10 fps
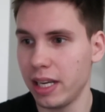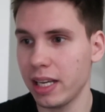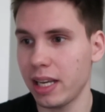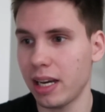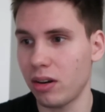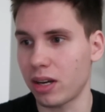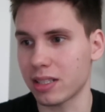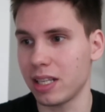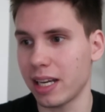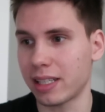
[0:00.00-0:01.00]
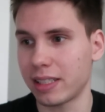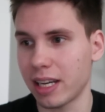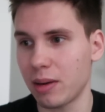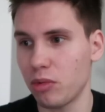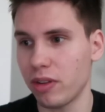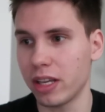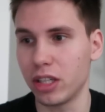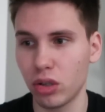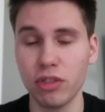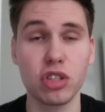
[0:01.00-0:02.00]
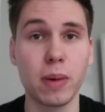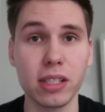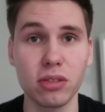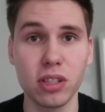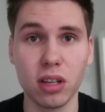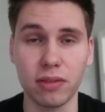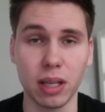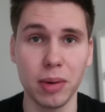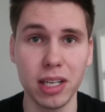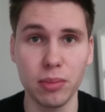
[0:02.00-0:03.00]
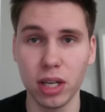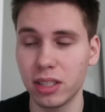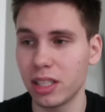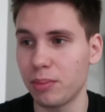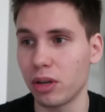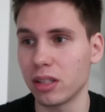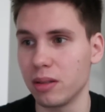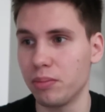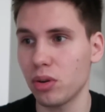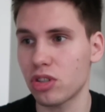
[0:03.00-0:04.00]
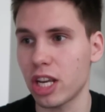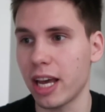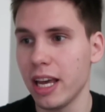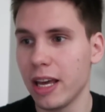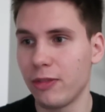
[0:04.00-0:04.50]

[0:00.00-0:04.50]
Legia oraz Lech, tak jak mówię, również bardzo nisko w tabeli, bo jedynie po jednym punkcie.